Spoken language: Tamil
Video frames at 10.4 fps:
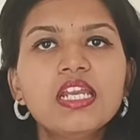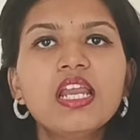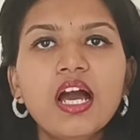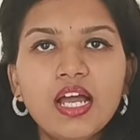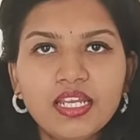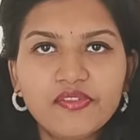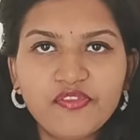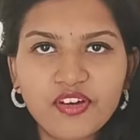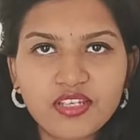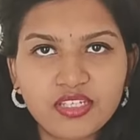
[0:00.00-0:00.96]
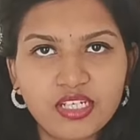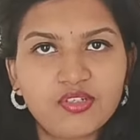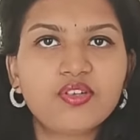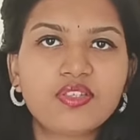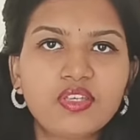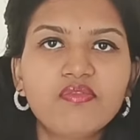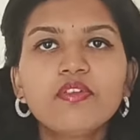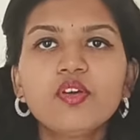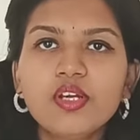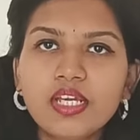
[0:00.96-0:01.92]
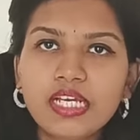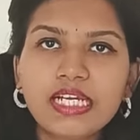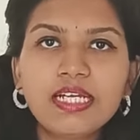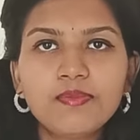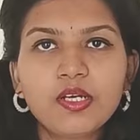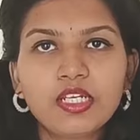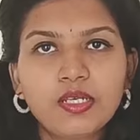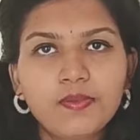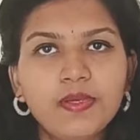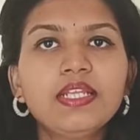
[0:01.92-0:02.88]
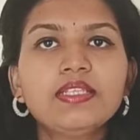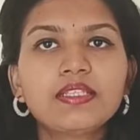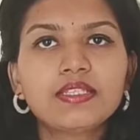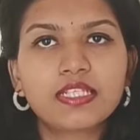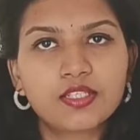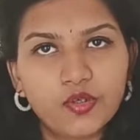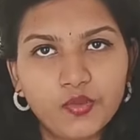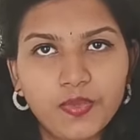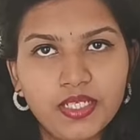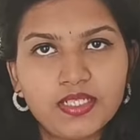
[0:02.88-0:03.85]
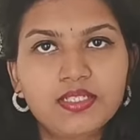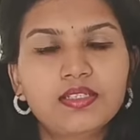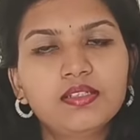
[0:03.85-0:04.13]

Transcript: நிலா இன்ஃப்ராஸ்ட்ரக்சர்ஸ் இவங்களுடைய கரண்ட் மார்க்கெட் ப்ரைஸ் சிக்ஸ் ருபீஸ்